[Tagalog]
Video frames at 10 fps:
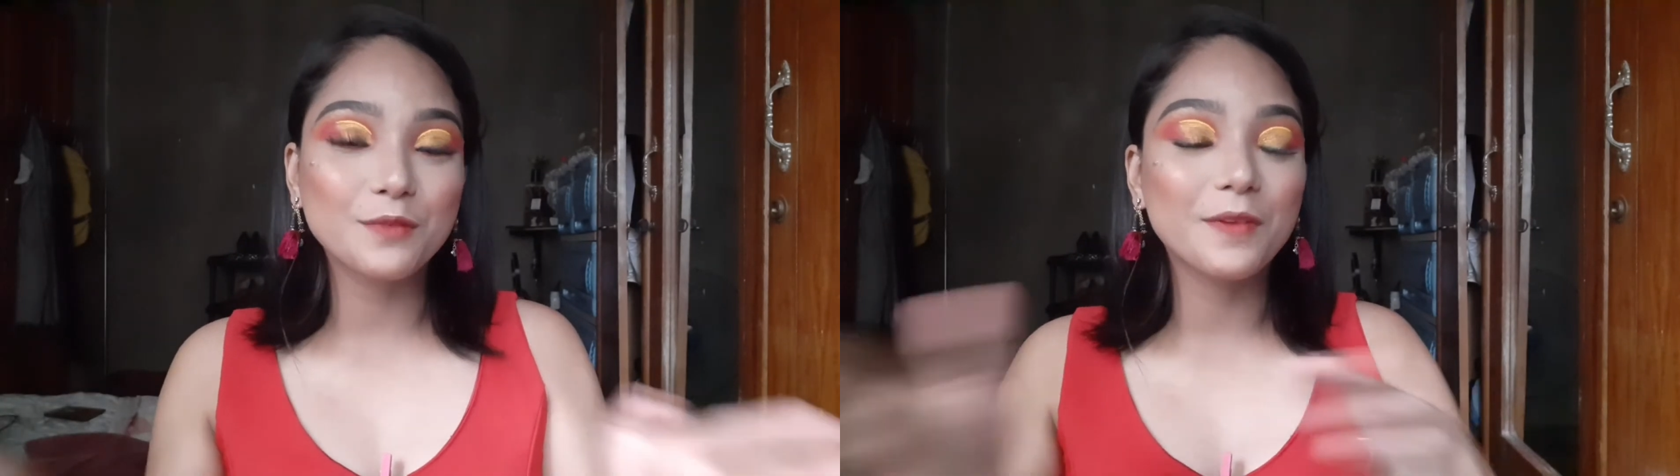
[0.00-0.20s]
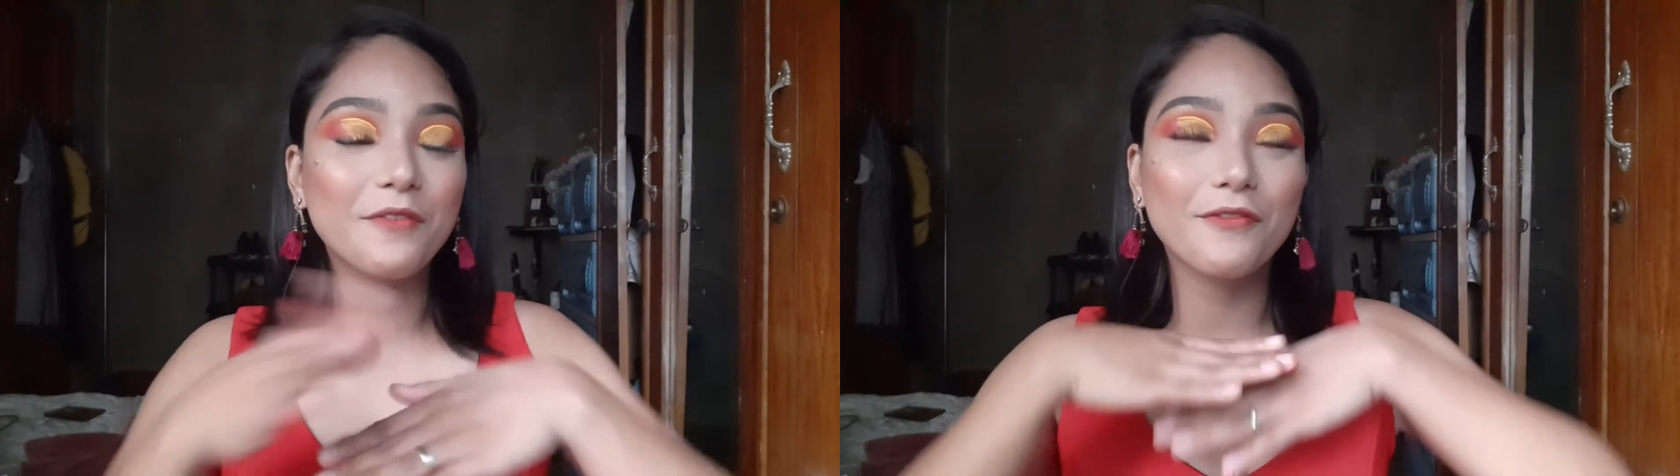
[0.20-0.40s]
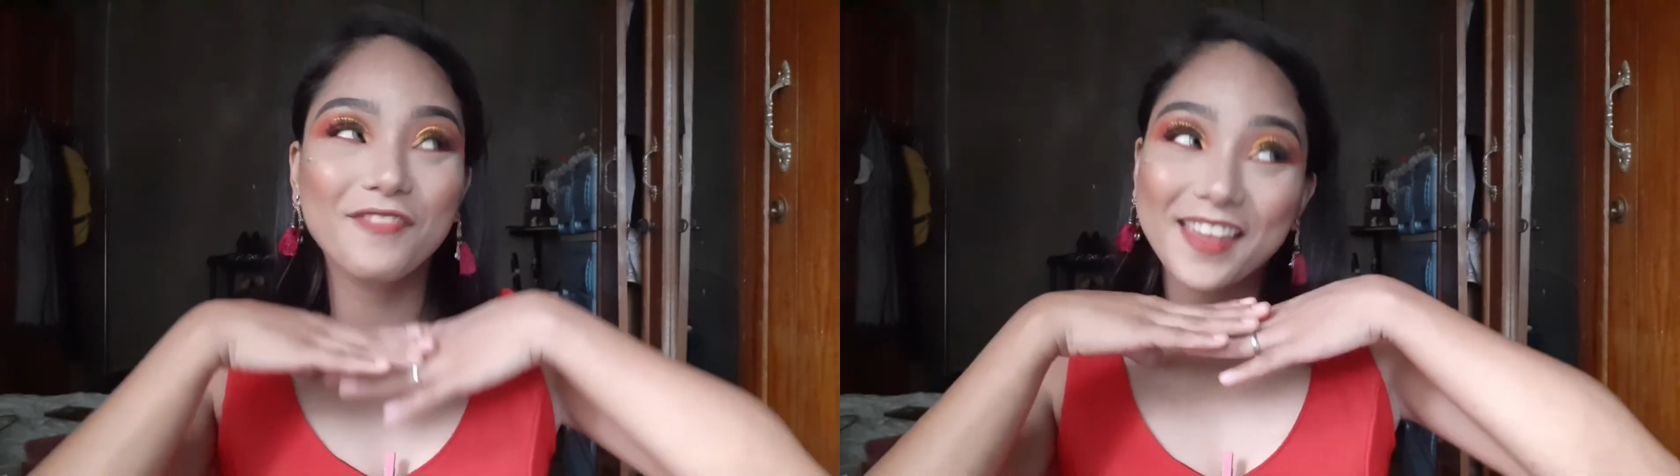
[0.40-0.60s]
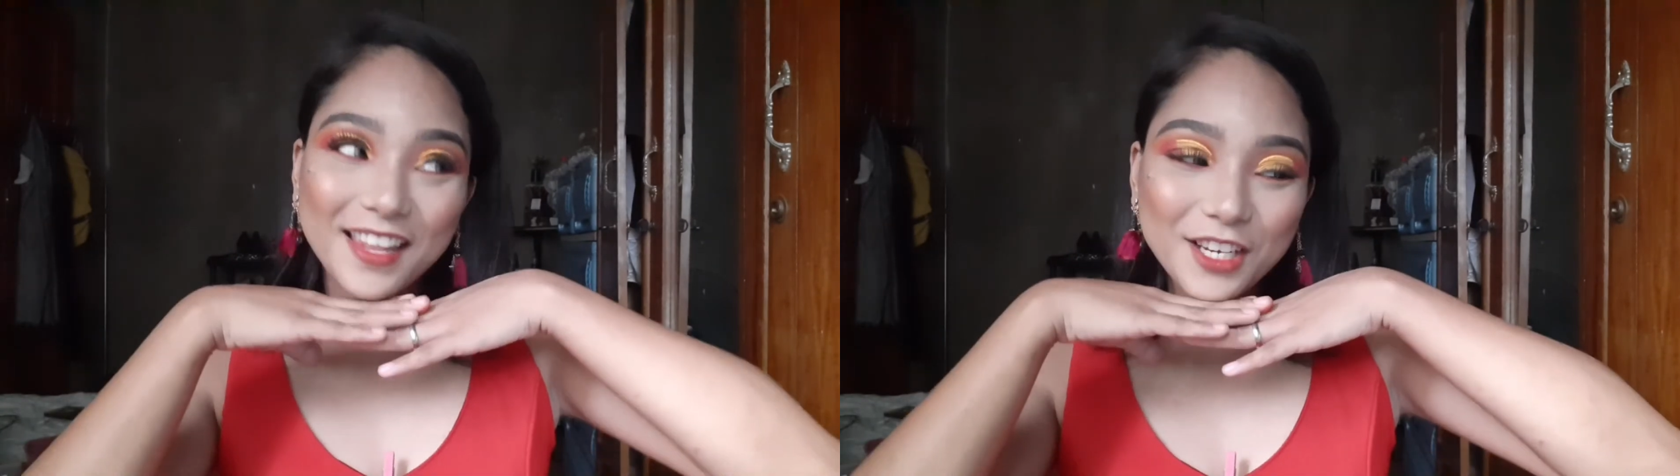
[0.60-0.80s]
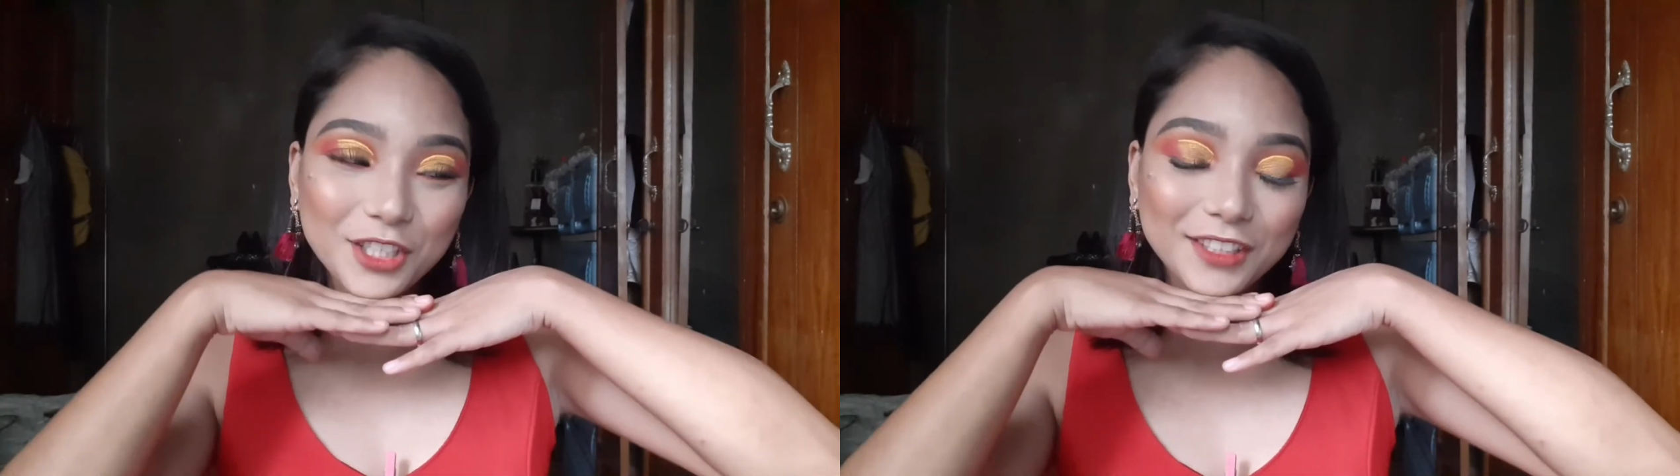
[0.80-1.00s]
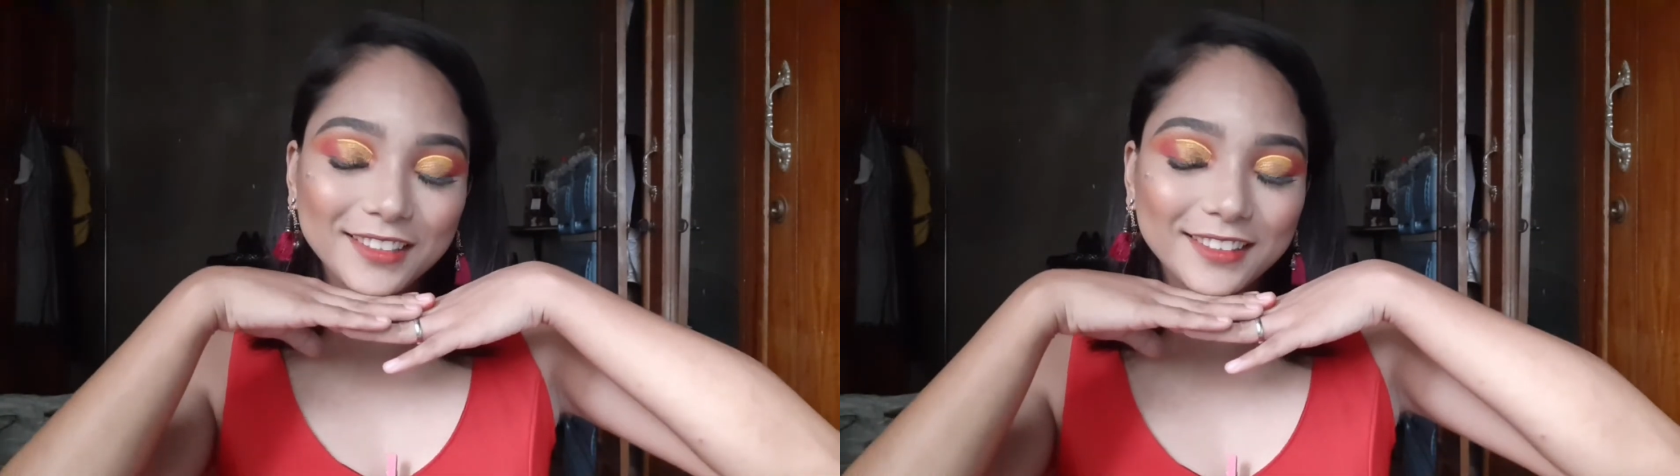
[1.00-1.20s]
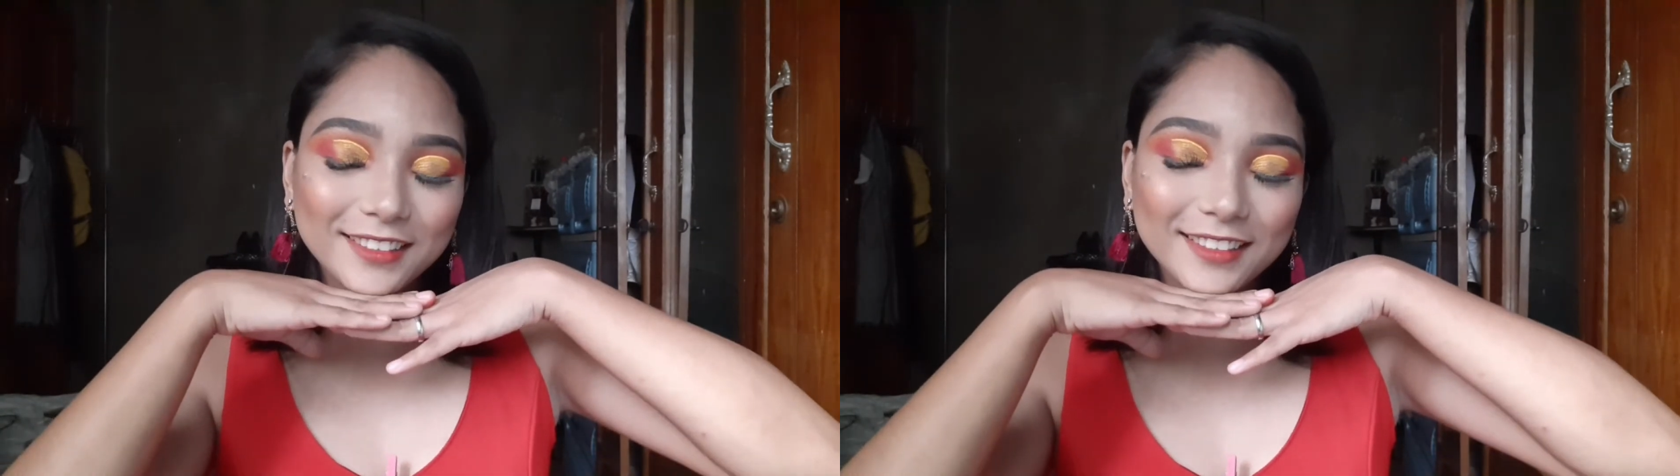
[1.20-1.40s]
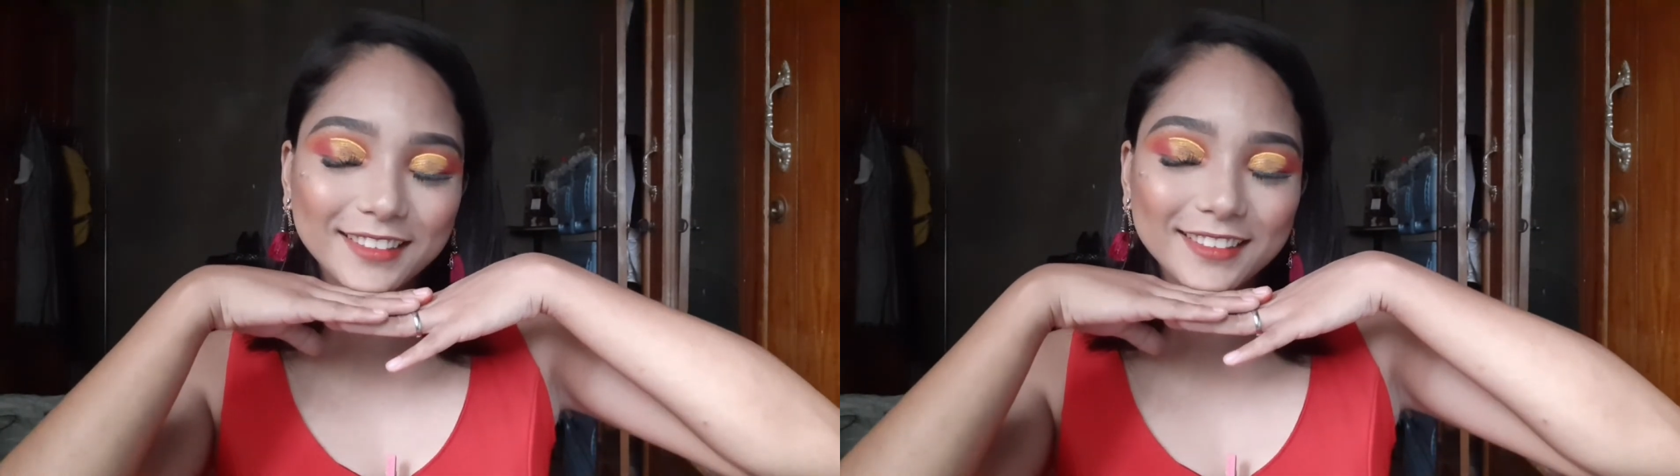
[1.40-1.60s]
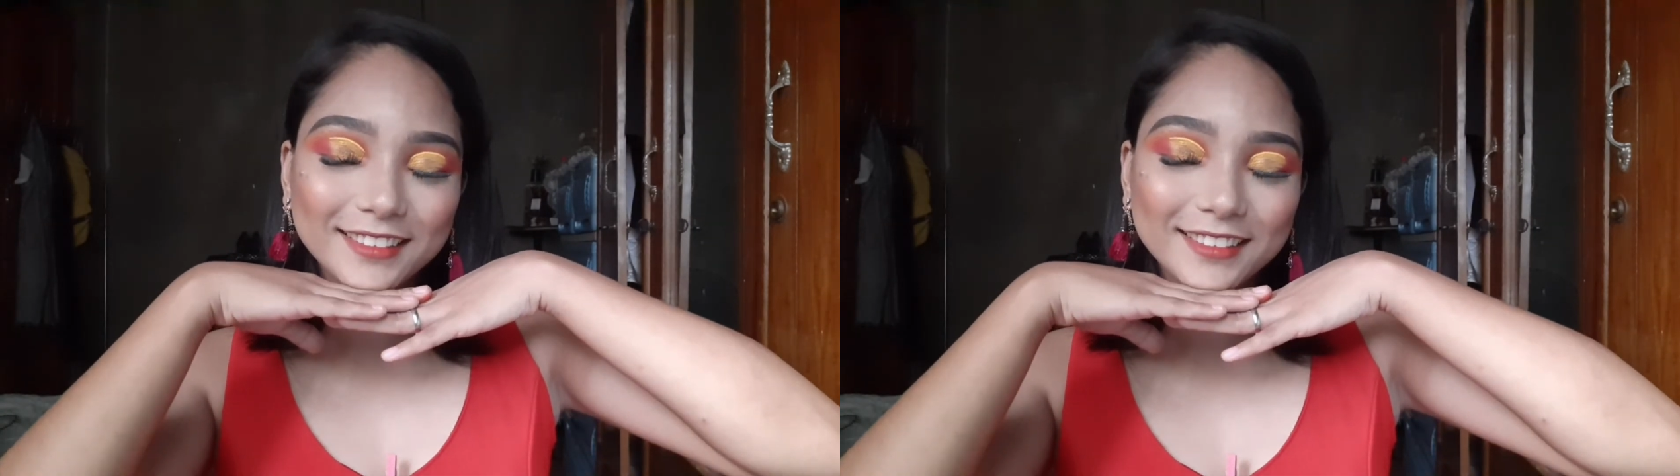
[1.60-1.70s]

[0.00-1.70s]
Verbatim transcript: my finished look.